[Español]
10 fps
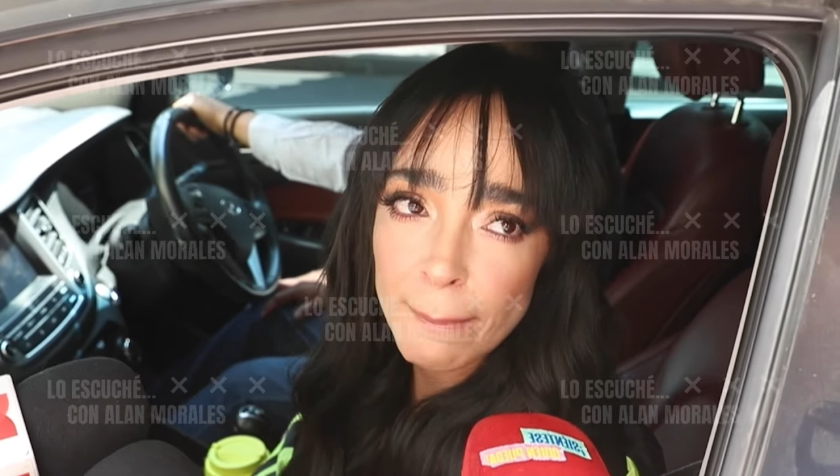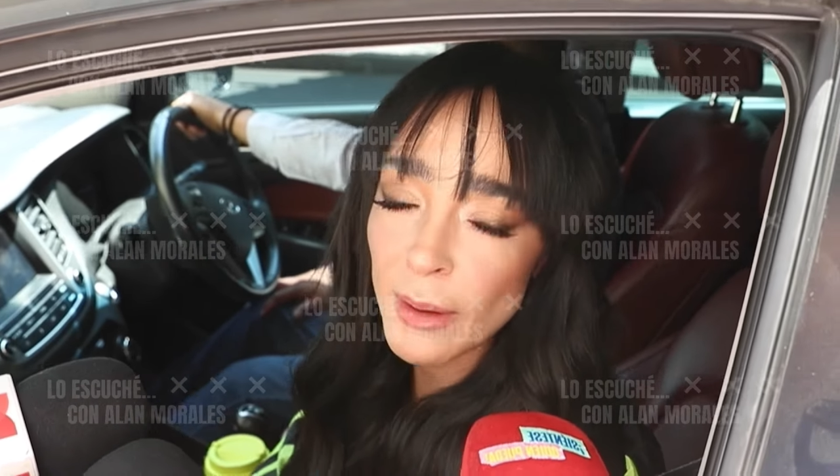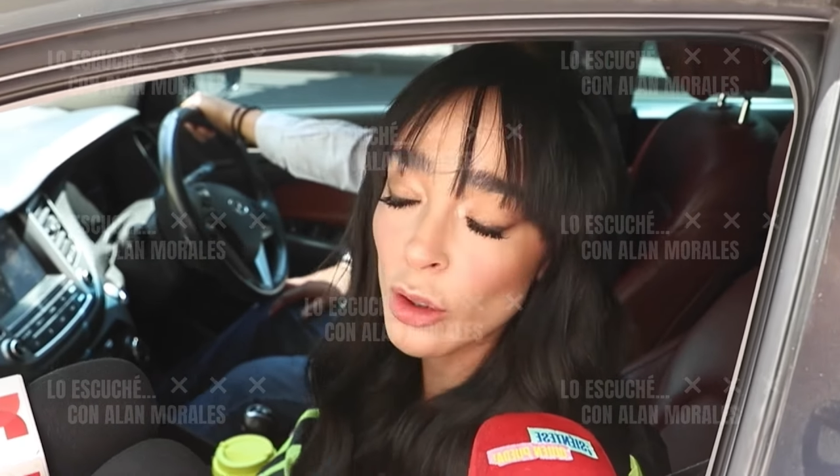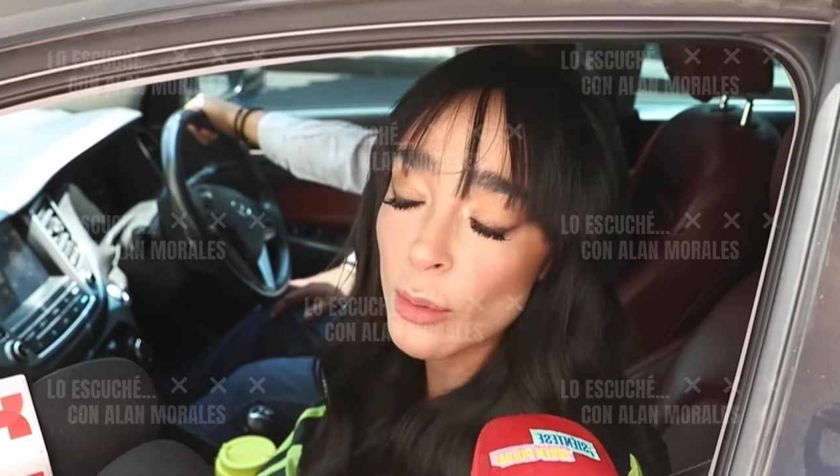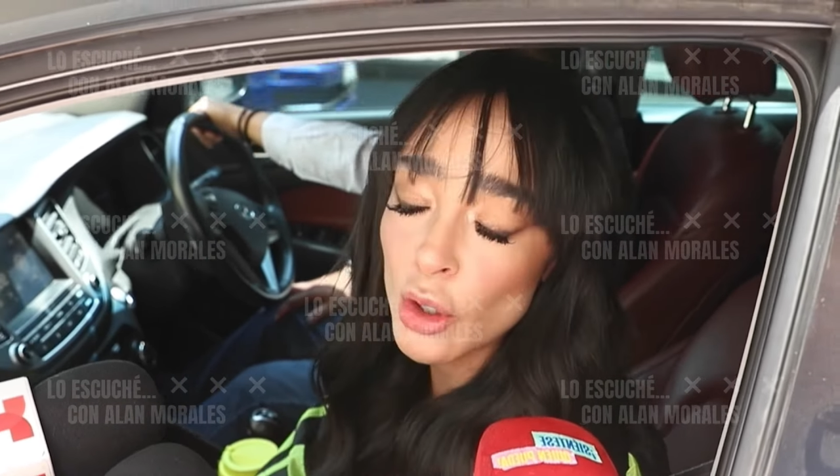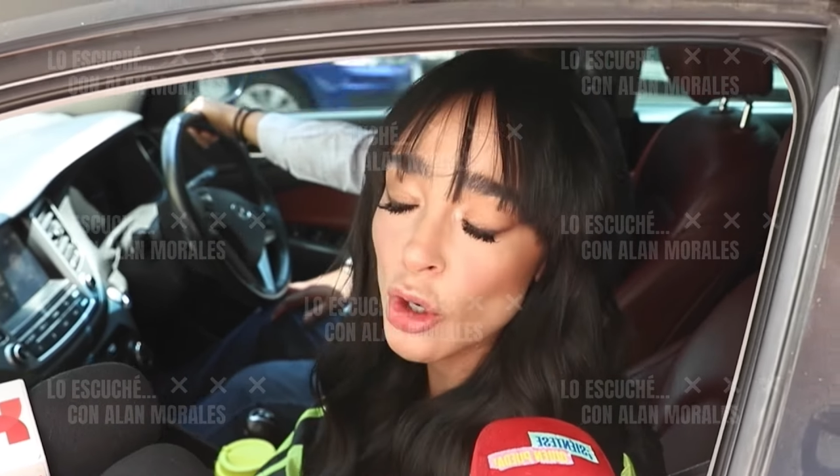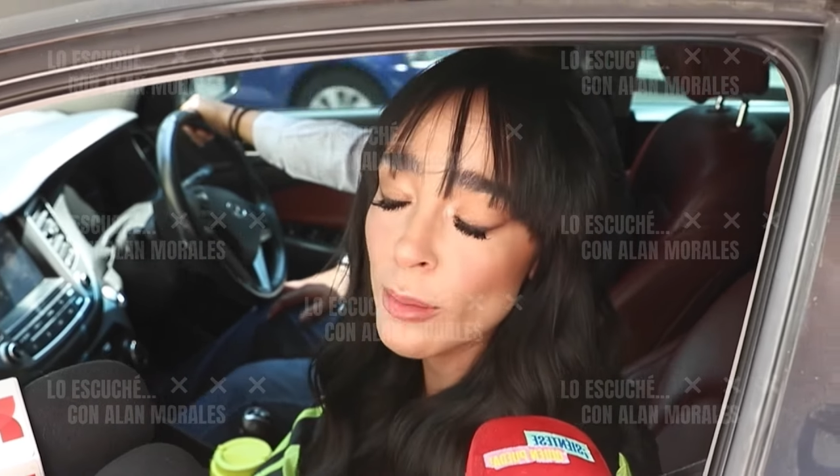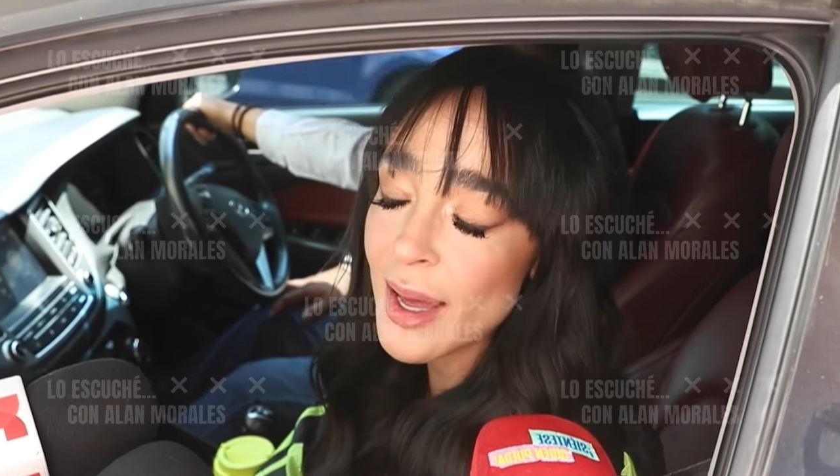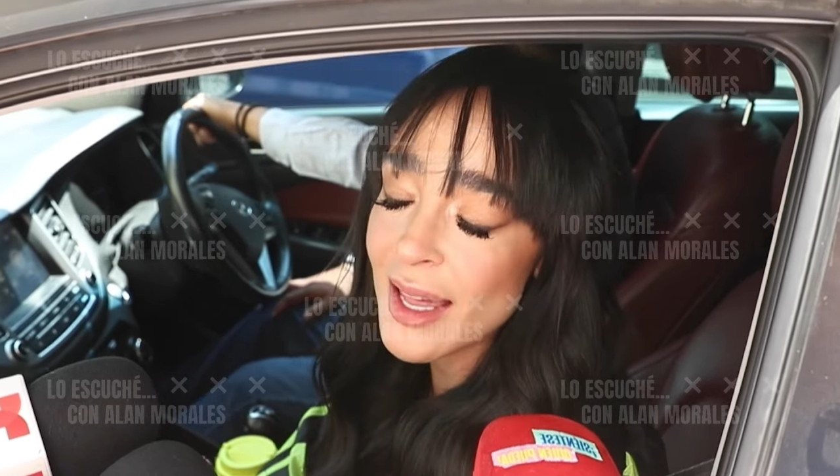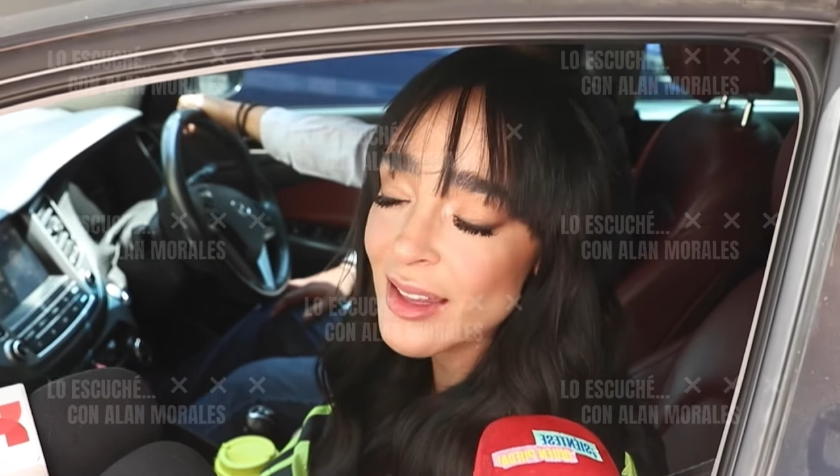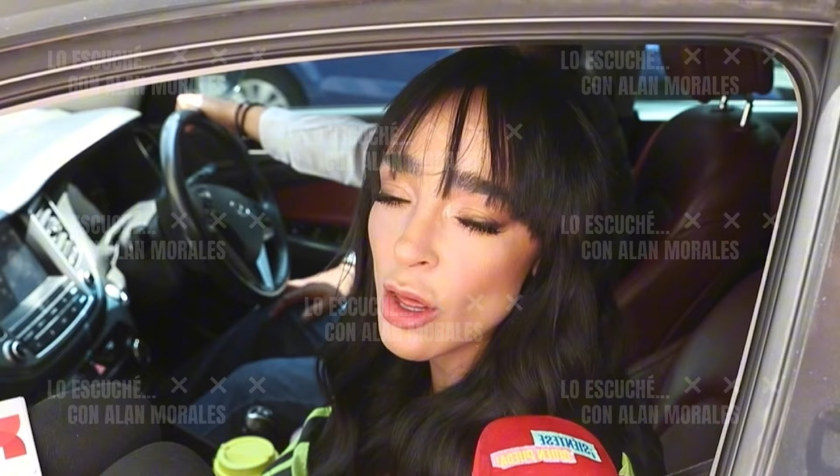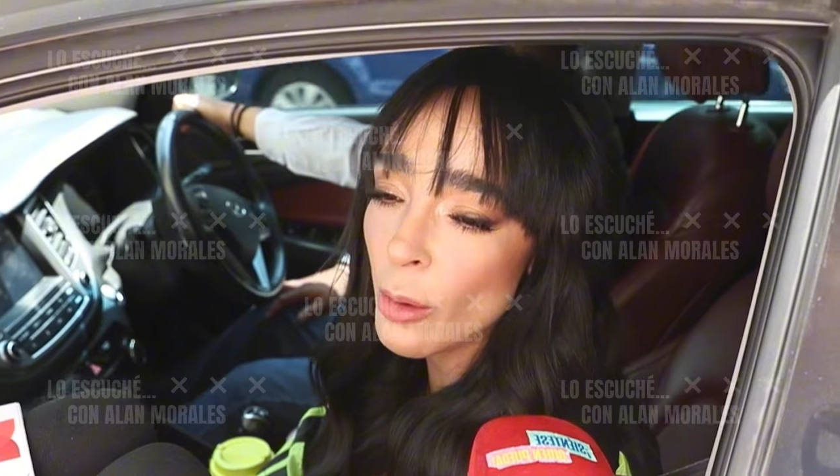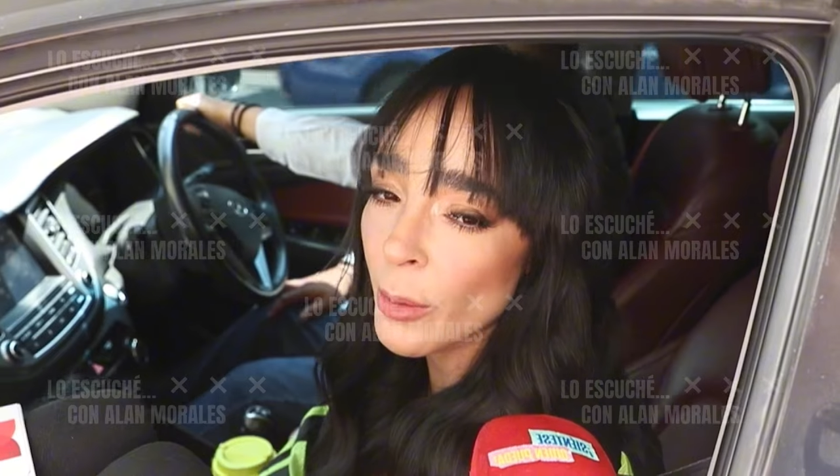pero como no me han dado